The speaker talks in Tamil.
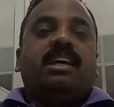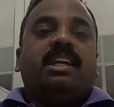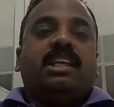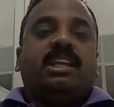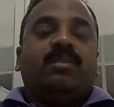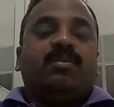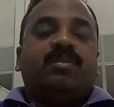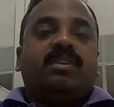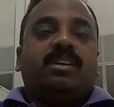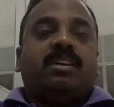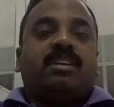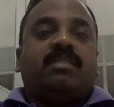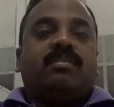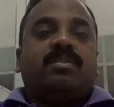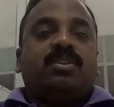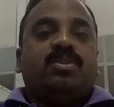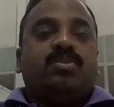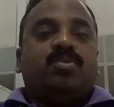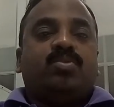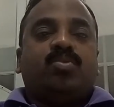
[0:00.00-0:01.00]
இவங்ககிட்ட
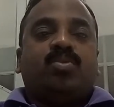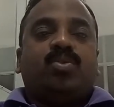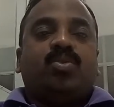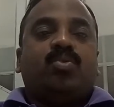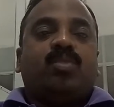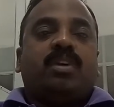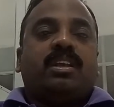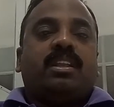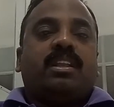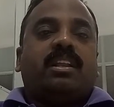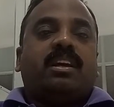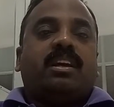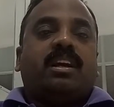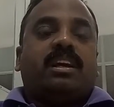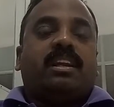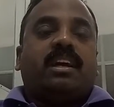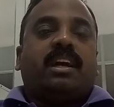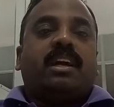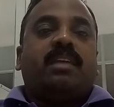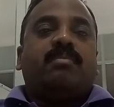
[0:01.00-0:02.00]
வந்து சூதுவாதெல்லாம்
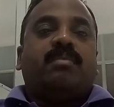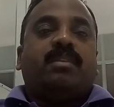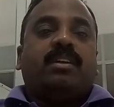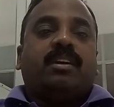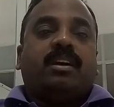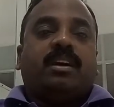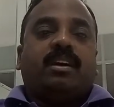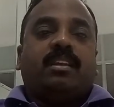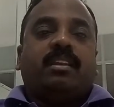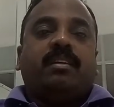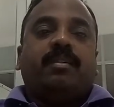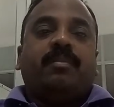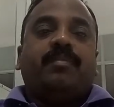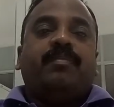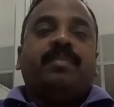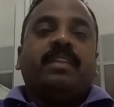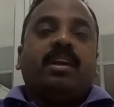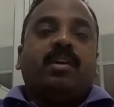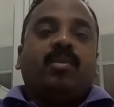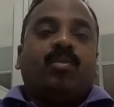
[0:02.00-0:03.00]
கட்டாயம் இருக்காது
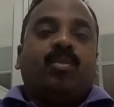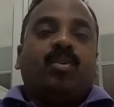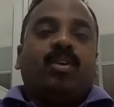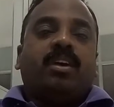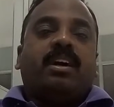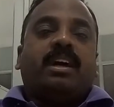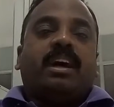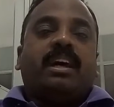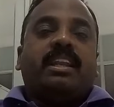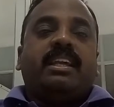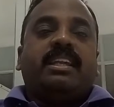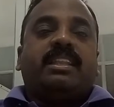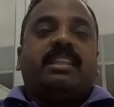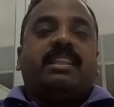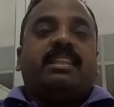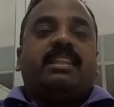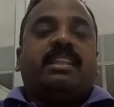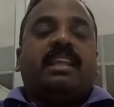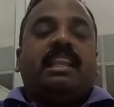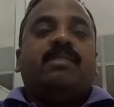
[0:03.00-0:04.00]
ஒரு
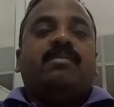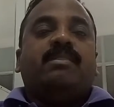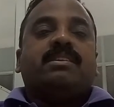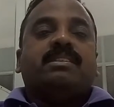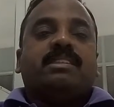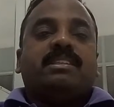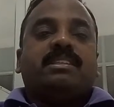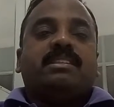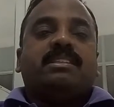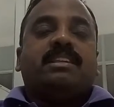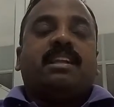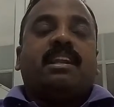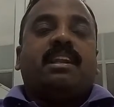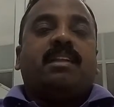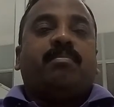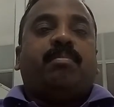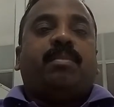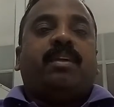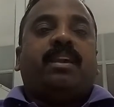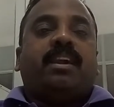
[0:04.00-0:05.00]
காரியத்தை தெளிவாக செஞ்சு நல்ல
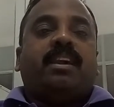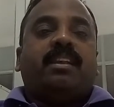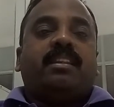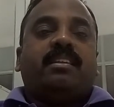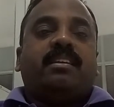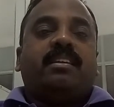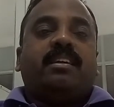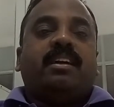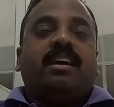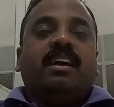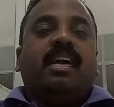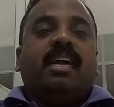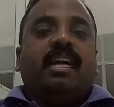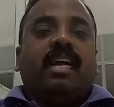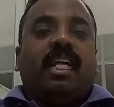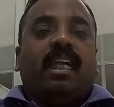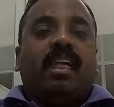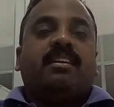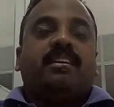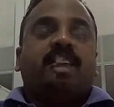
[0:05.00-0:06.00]
பேர் எடுத்து
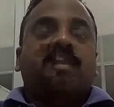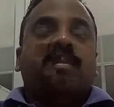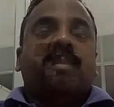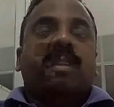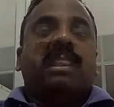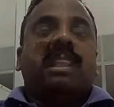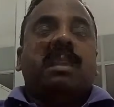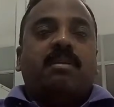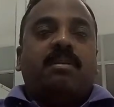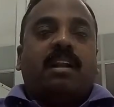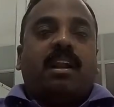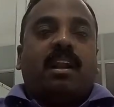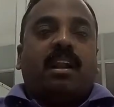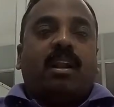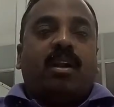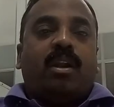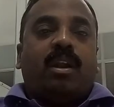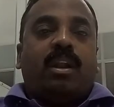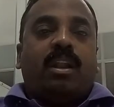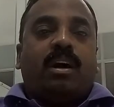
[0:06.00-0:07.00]
எல்லாரும் மத்தியில்
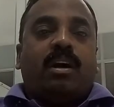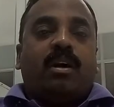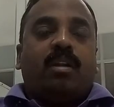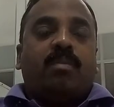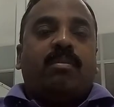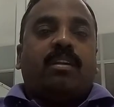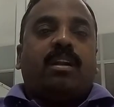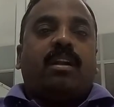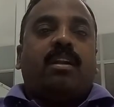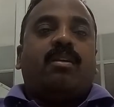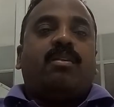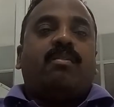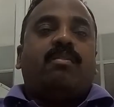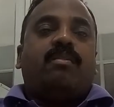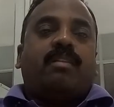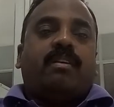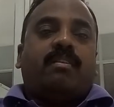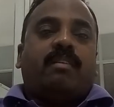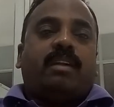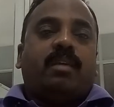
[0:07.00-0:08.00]
எல்லாரும் நல்லா
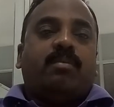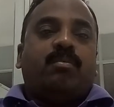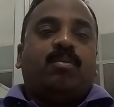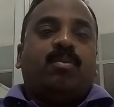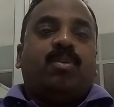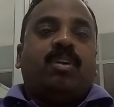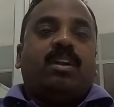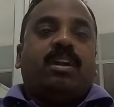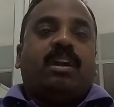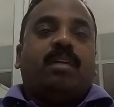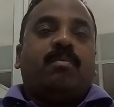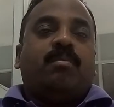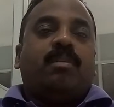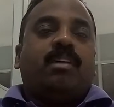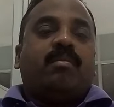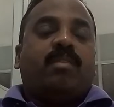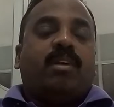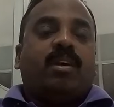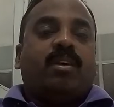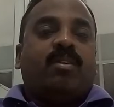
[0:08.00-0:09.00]
வளமோடு
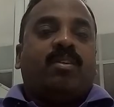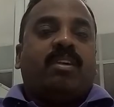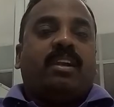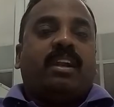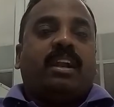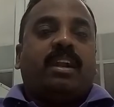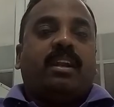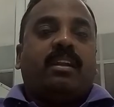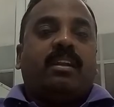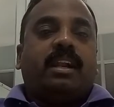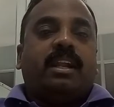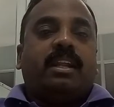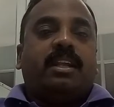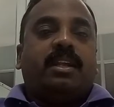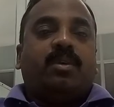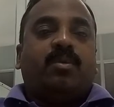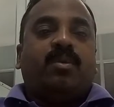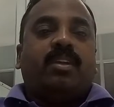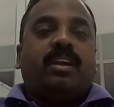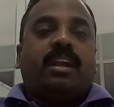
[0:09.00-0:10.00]
நலமாய் வாழணும்னு
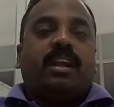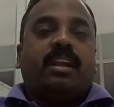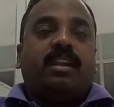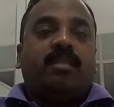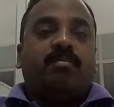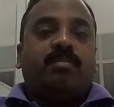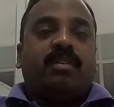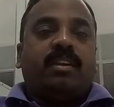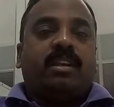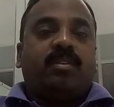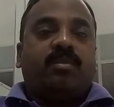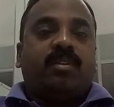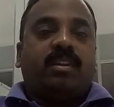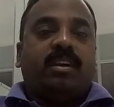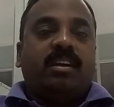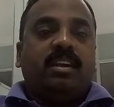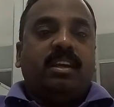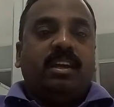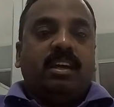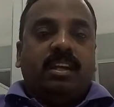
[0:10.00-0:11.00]
நினைக்கக்கூடிய எண்ணம்
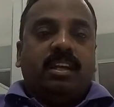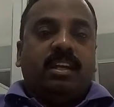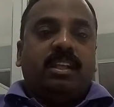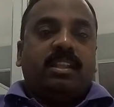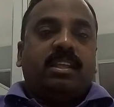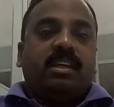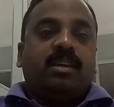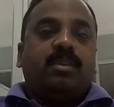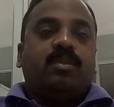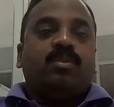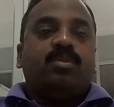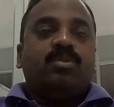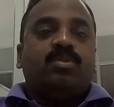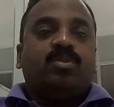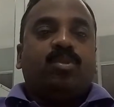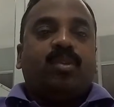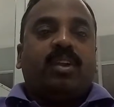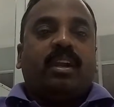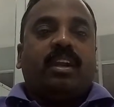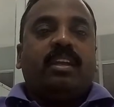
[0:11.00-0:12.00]
பெற்றவர்கள் இந்த குரு
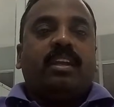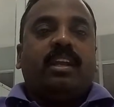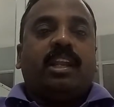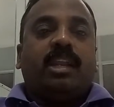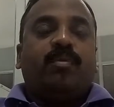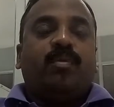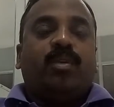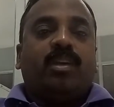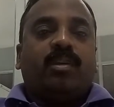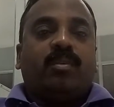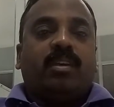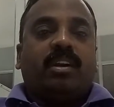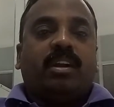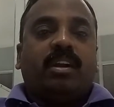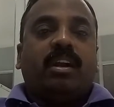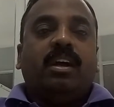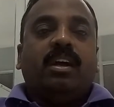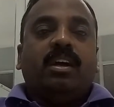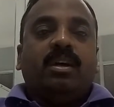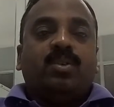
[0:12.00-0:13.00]
சூரியன் இணைவுள்ளவர்கள்
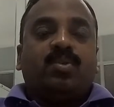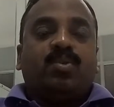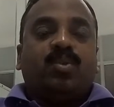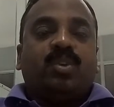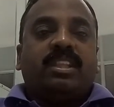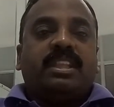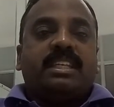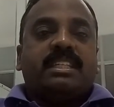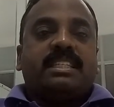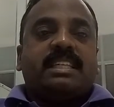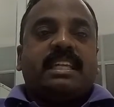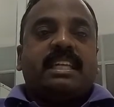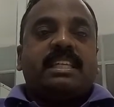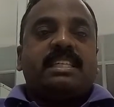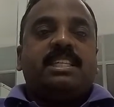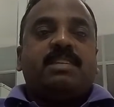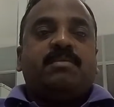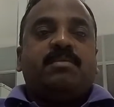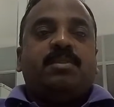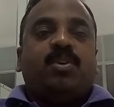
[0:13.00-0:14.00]
உள்ளவர்கள் ஸோ இந்த
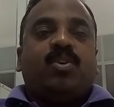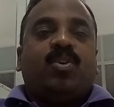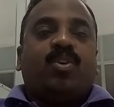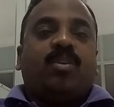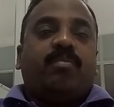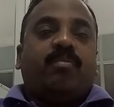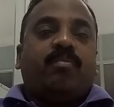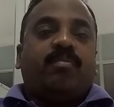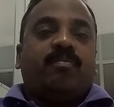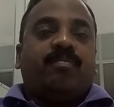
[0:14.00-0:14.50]
சிரஞ்சீவி யோகம்